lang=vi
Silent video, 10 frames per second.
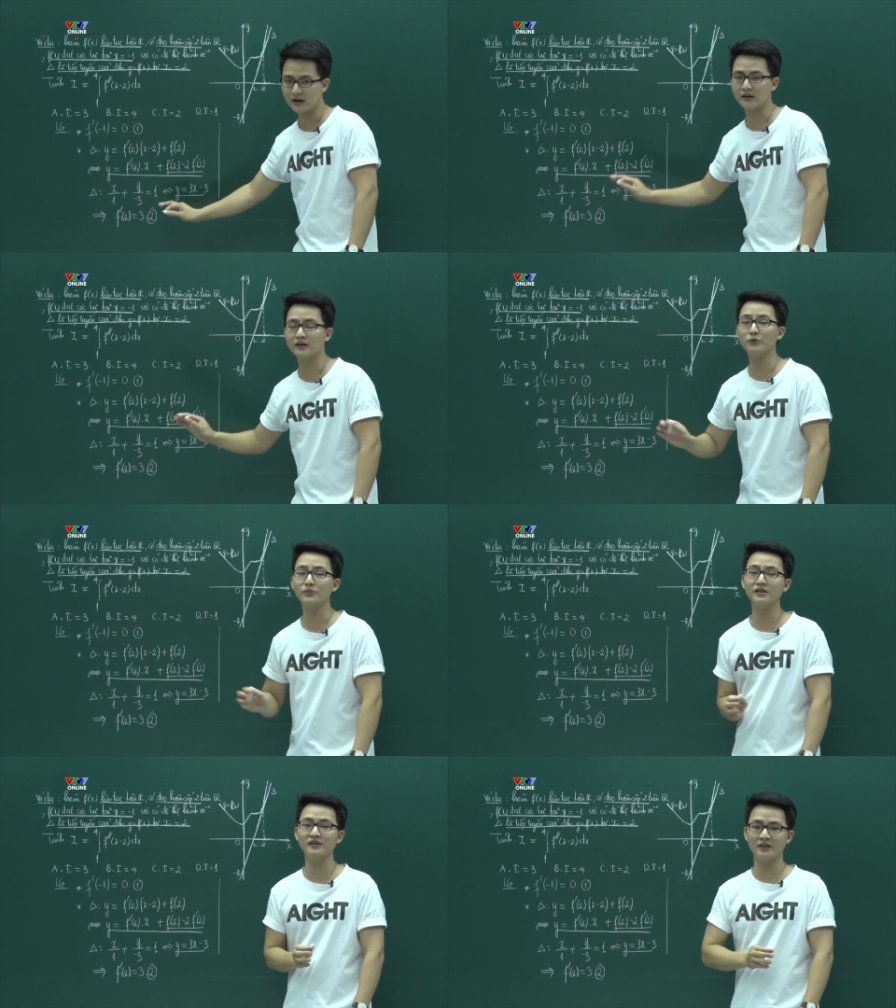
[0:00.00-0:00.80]
tất cả những cái
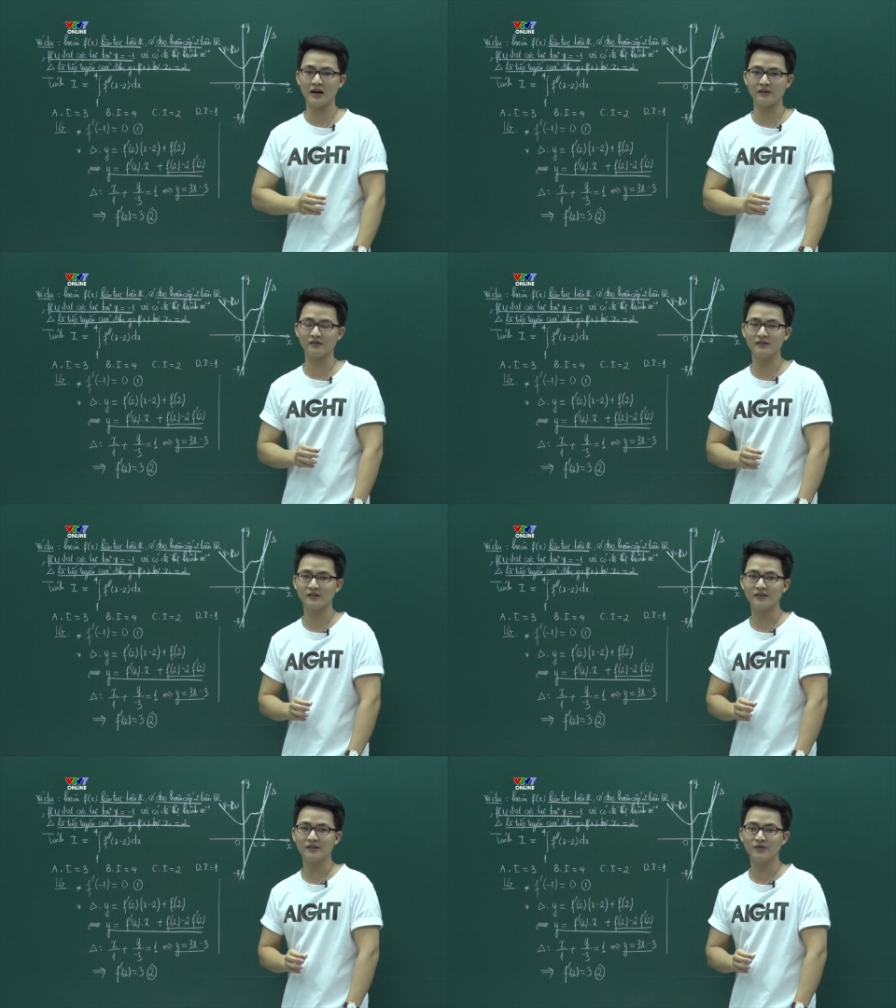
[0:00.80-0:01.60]
thông tin như thế này.
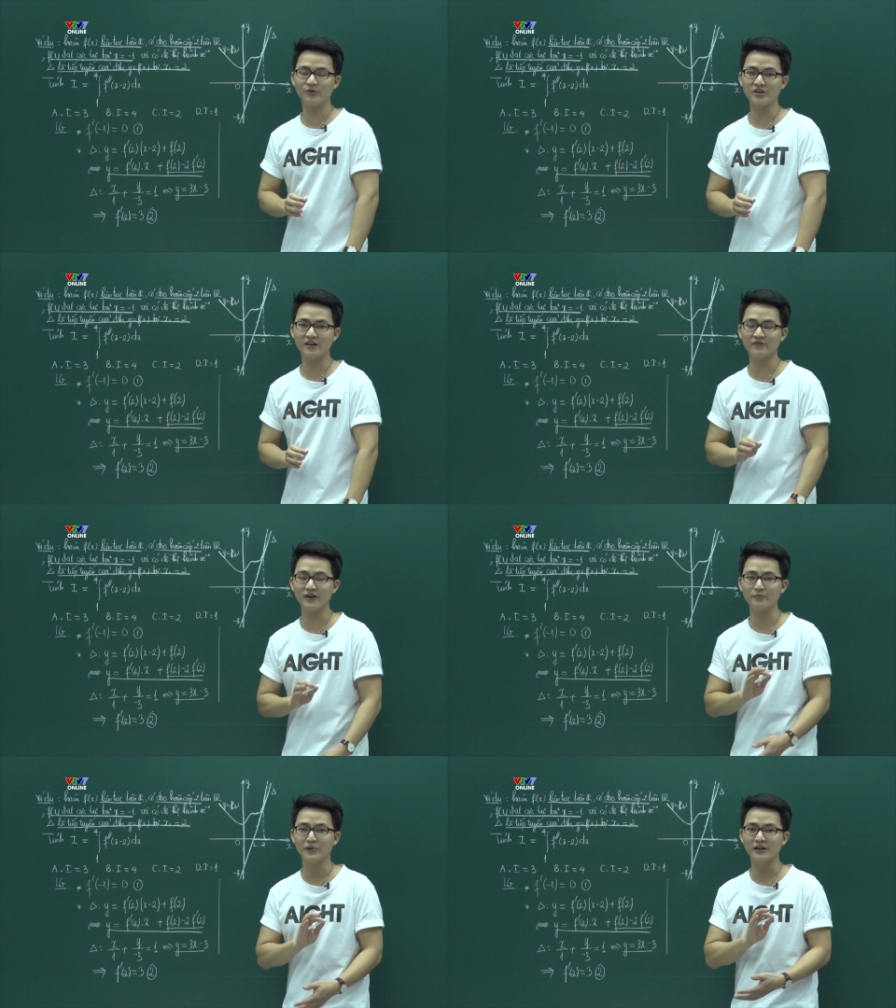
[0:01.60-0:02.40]
Được chưa? Như
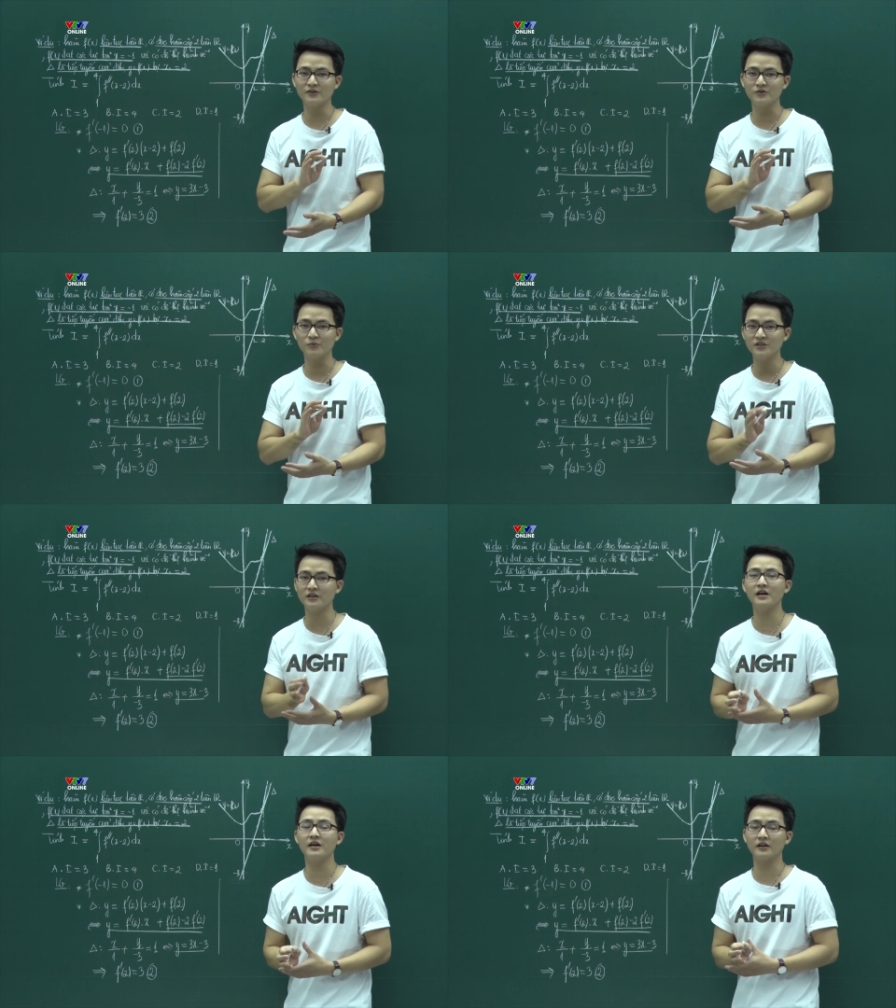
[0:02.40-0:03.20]
vậy mình đã sử dụng
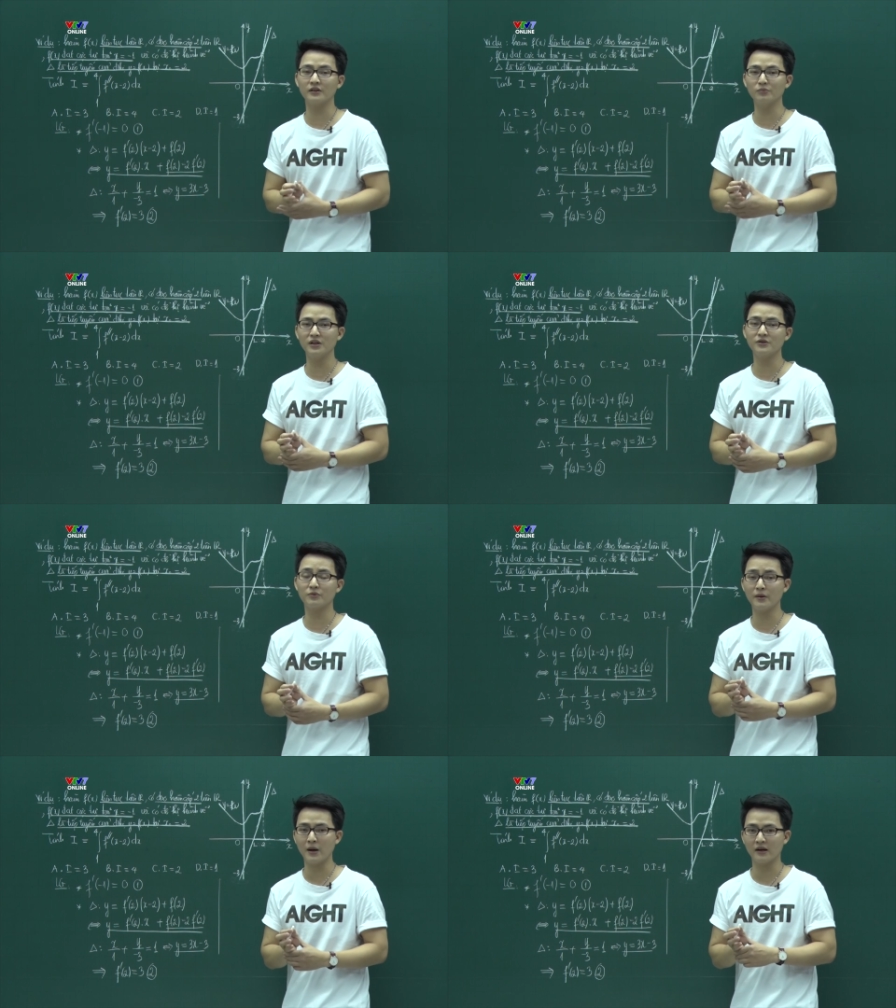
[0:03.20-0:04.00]
triệt để cái thông tin
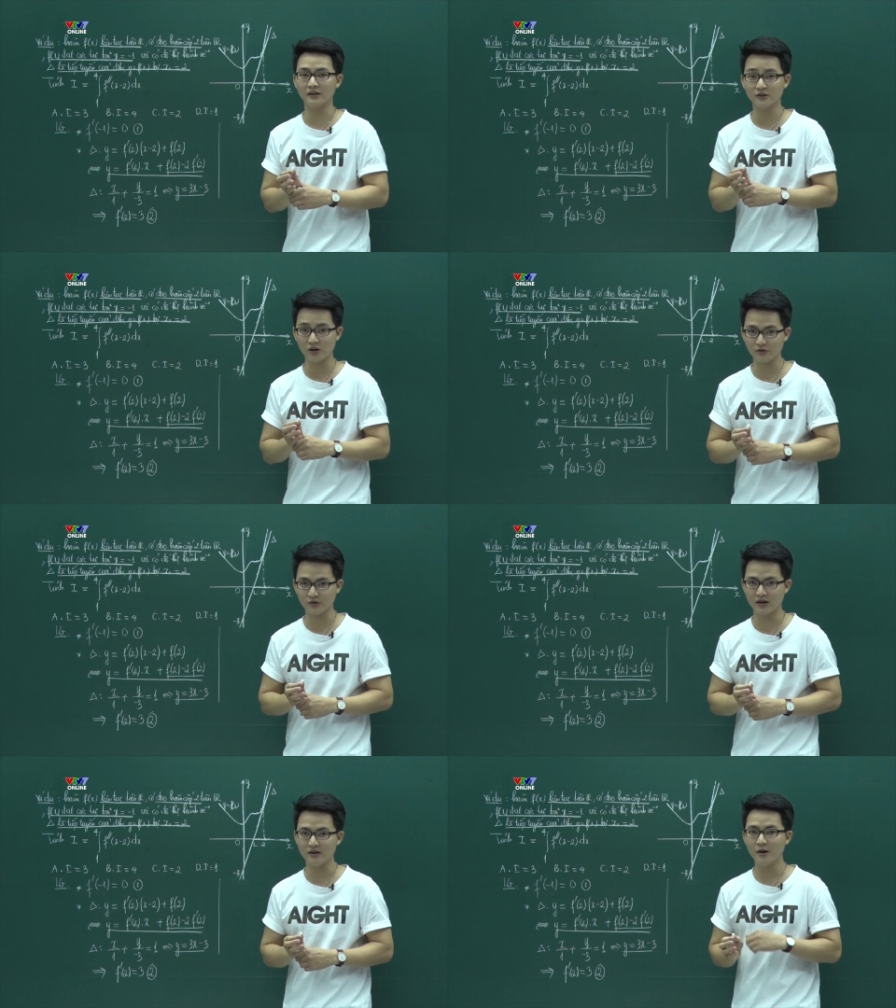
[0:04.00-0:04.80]
trong đề bài người ta cho
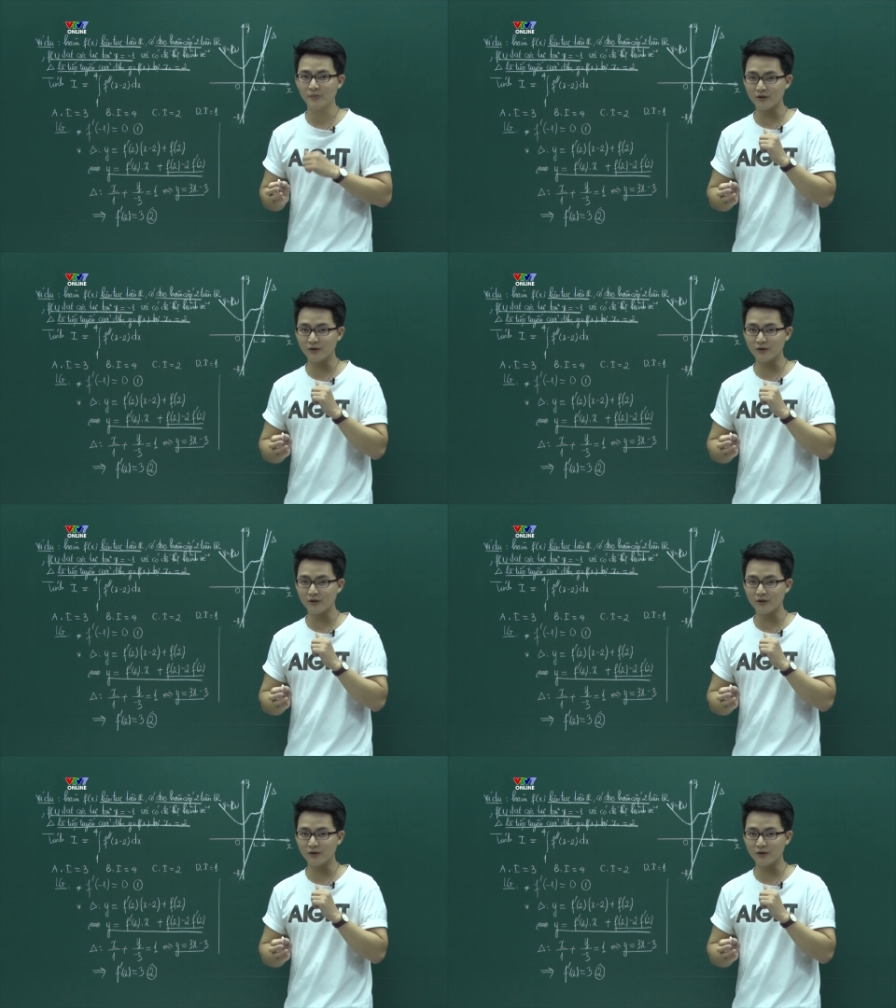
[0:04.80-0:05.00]
rồi đấy.